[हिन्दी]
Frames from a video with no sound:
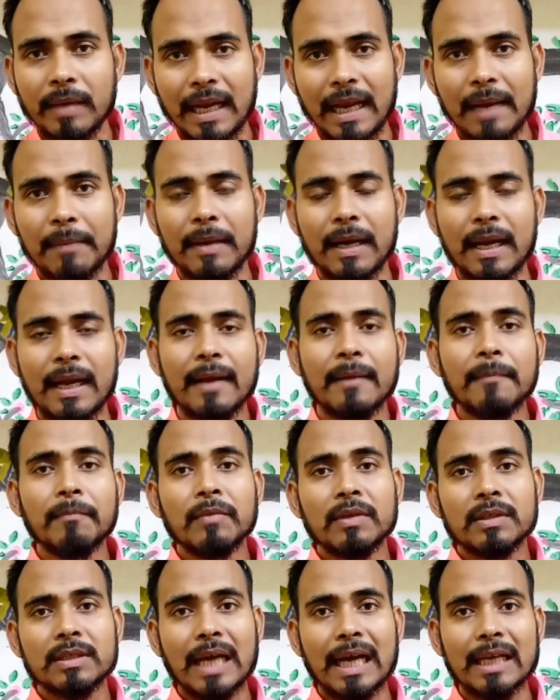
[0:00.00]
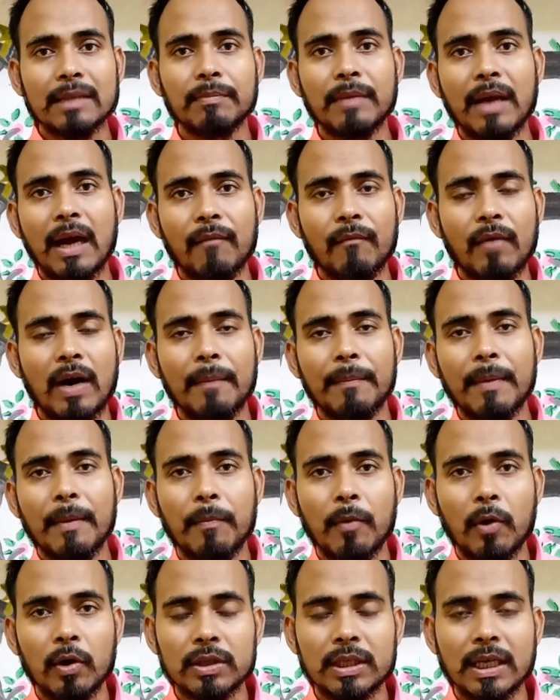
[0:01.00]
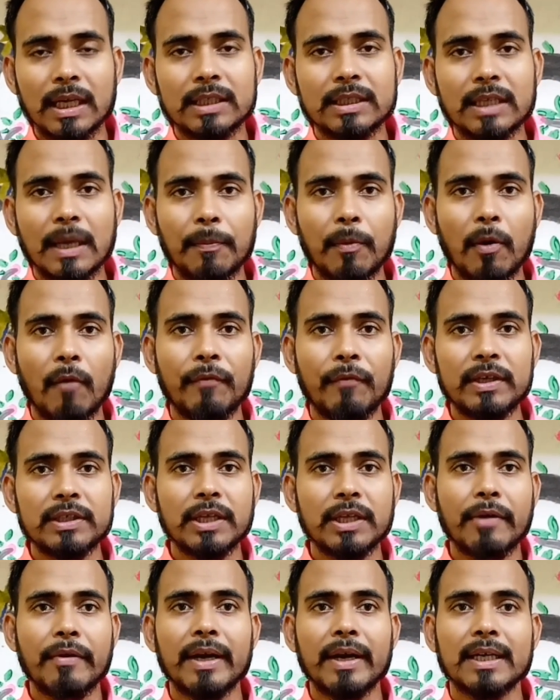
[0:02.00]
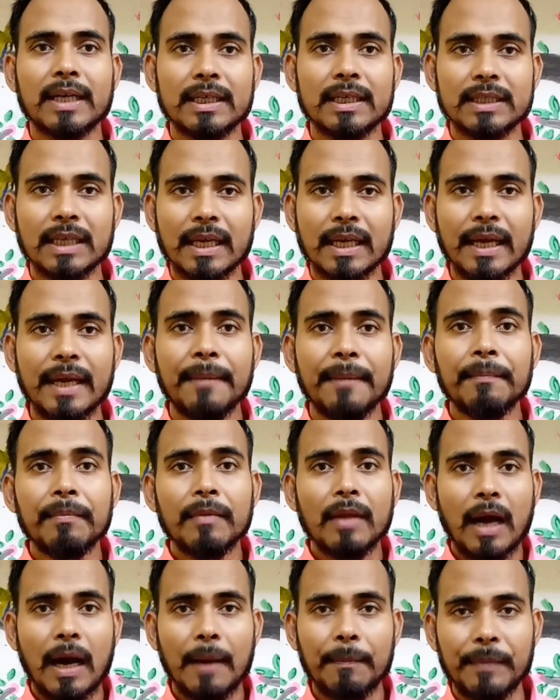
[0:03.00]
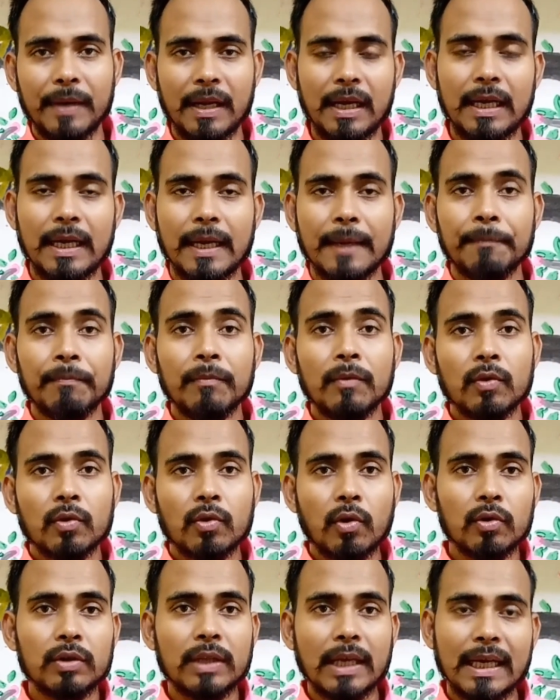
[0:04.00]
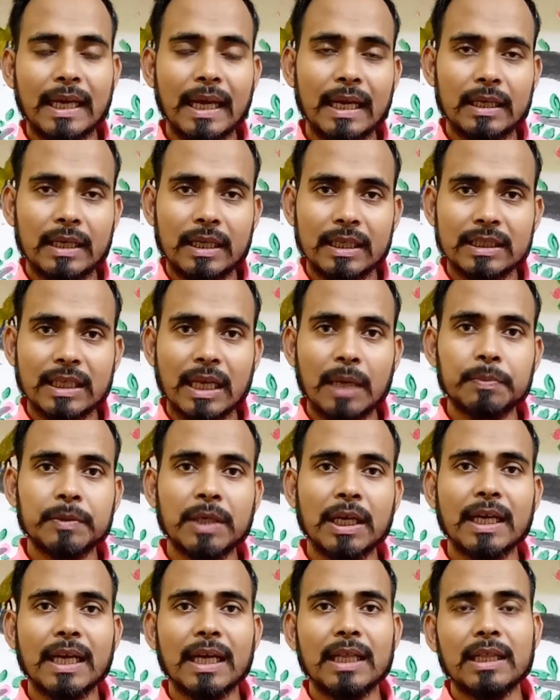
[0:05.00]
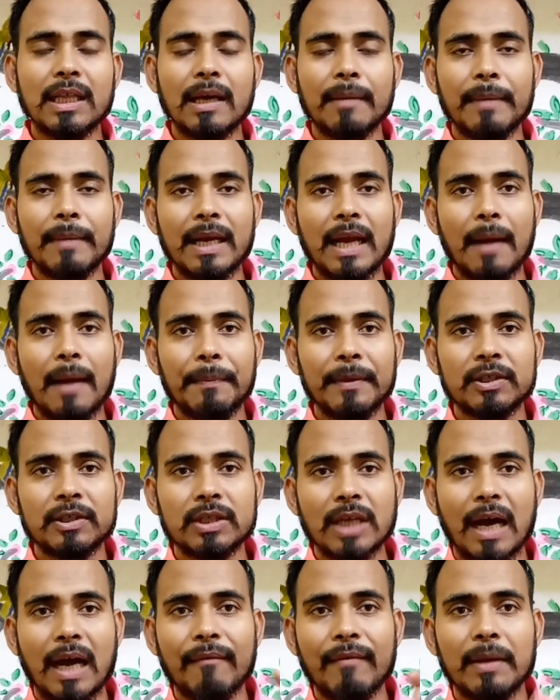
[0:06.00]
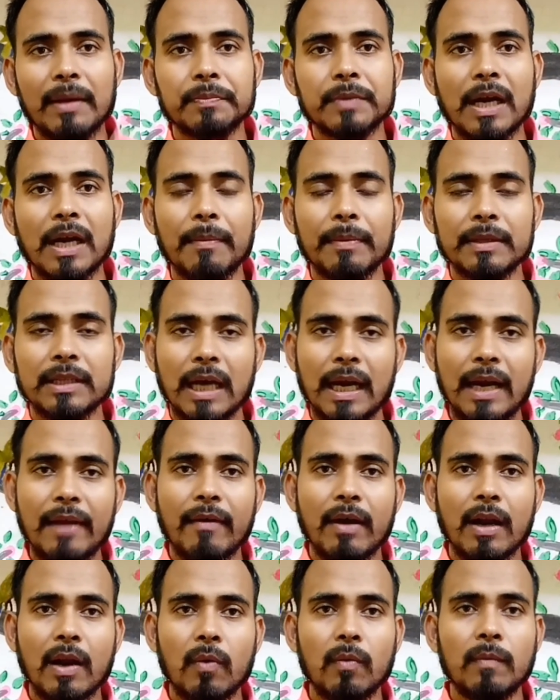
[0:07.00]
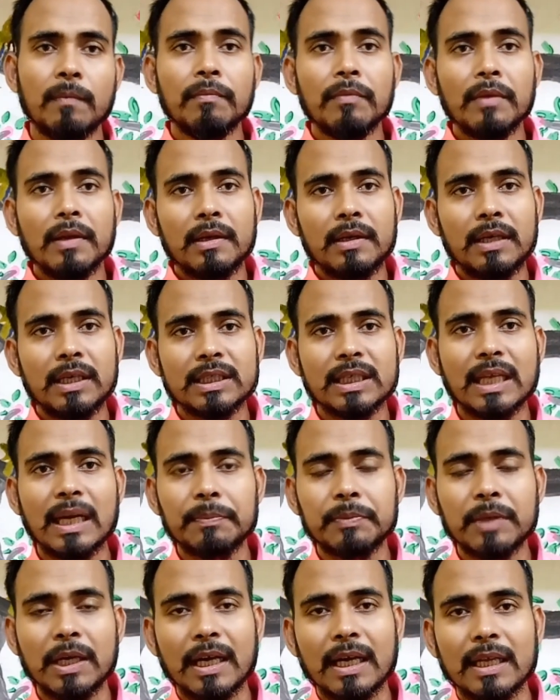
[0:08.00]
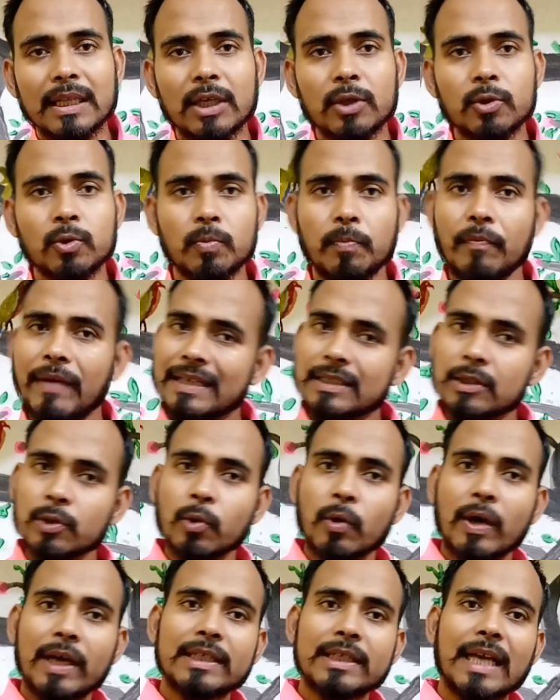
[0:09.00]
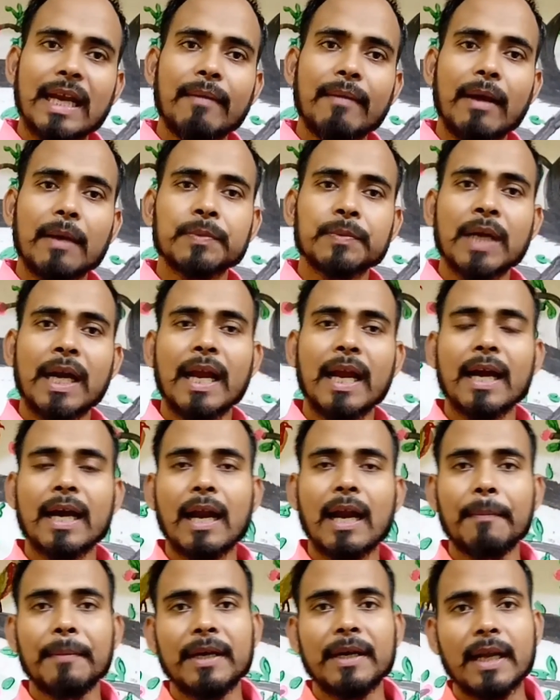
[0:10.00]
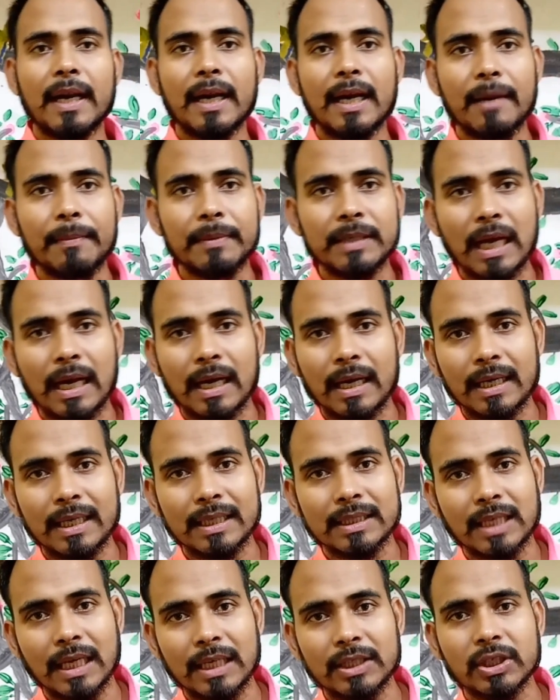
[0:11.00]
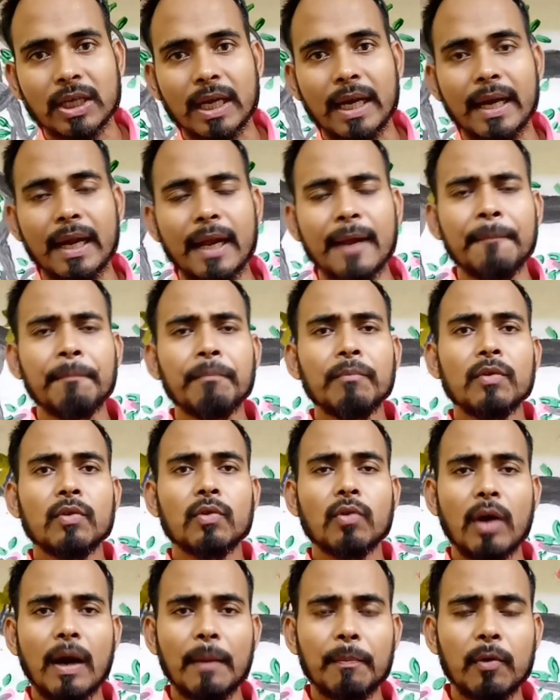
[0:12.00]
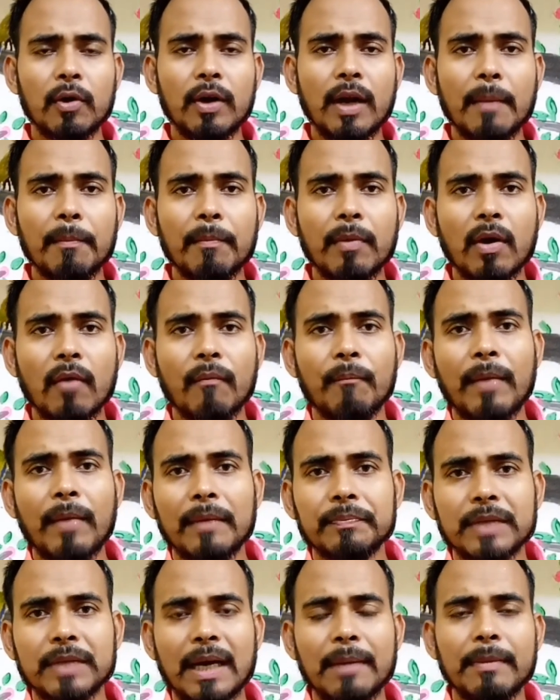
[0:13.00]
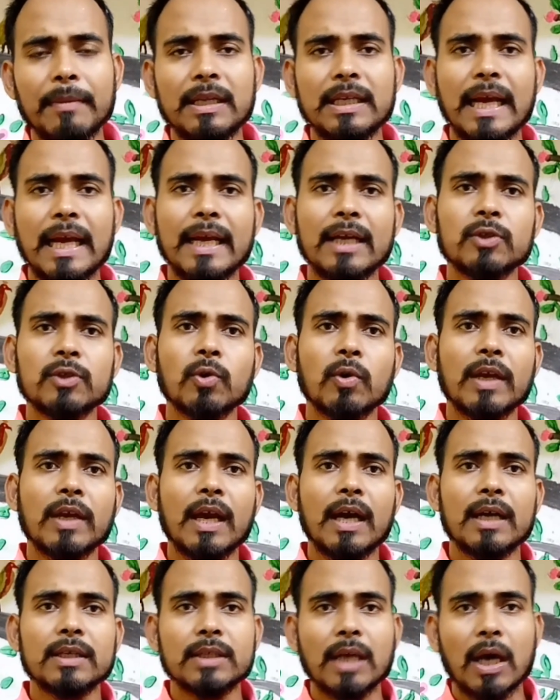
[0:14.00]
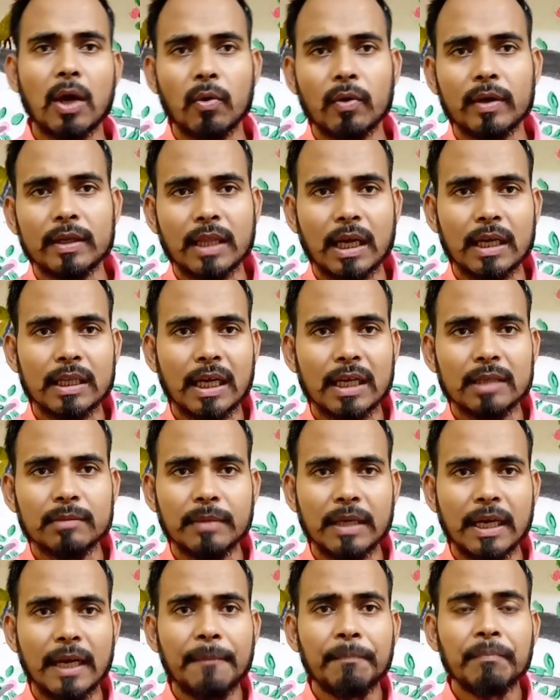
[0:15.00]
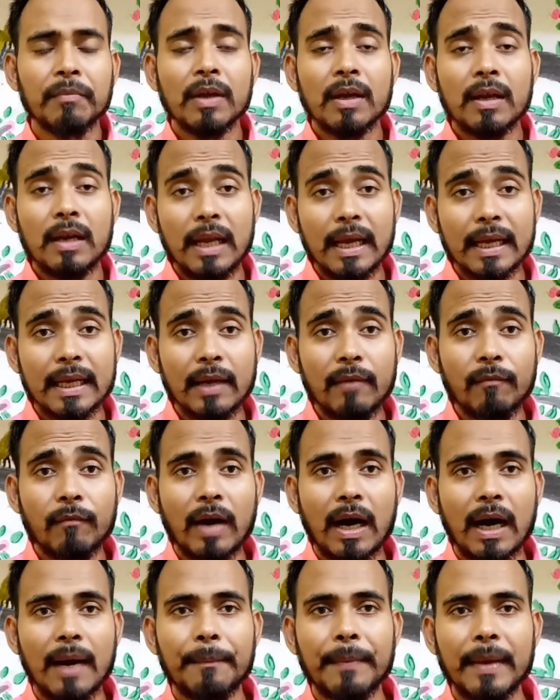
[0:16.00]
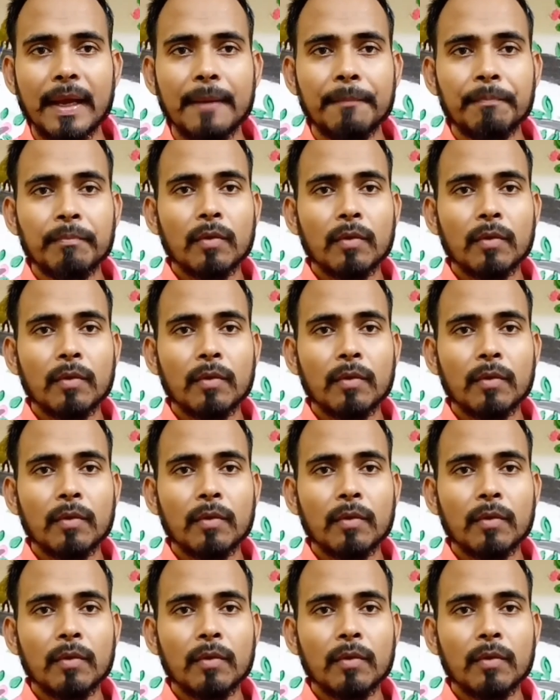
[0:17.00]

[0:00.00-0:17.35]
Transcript: मिले ही मिले साथ में आप वहाँ पे बहुत ही अच्छा प्रॉफिट जनरेट कर सकें अपने लिए तो देखिए डिस्क्रिप्शन के अंदर मैं यहाँ पे चार वेबसाइट बताने वाला हूँ डिस्क्रिप्शन के अंदर वैसे तो कई सारी वेबसाइट है अगर आप इंटरनेट पे जाकर के सर्च करेंगे तो आपको नंबर ऑफ वेबसाइट मिल जाएंगी जो कि हज़ारों की तादाद में है लेकिन वहाँ पे